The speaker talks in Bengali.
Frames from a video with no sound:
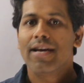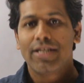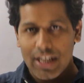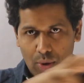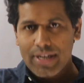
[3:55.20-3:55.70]

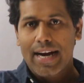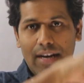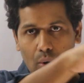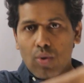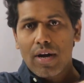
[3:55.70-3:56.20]
সে তো ওই টাকাটা
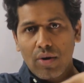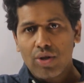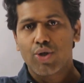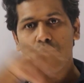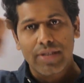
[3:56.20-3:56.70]
কোনো না কোনো
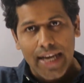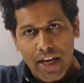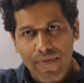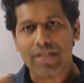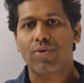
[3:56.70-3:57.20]
সোর্স থেকে
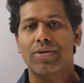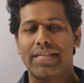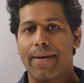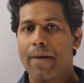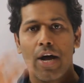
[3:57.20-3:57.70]
ইনভেস্ট করছে
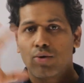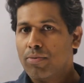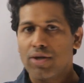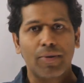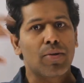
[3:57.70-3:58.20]
তুমি
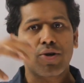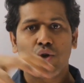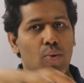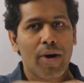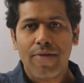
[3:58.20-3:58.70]
যেমন তোমার
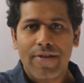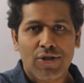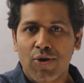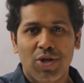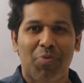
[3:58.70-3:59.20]
সময় ইনভেস্ট
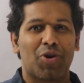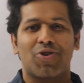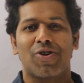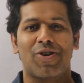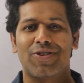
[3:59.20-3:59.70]
করছো
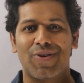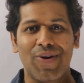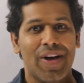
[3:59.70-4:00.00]
পড়াশোনা করার জন্য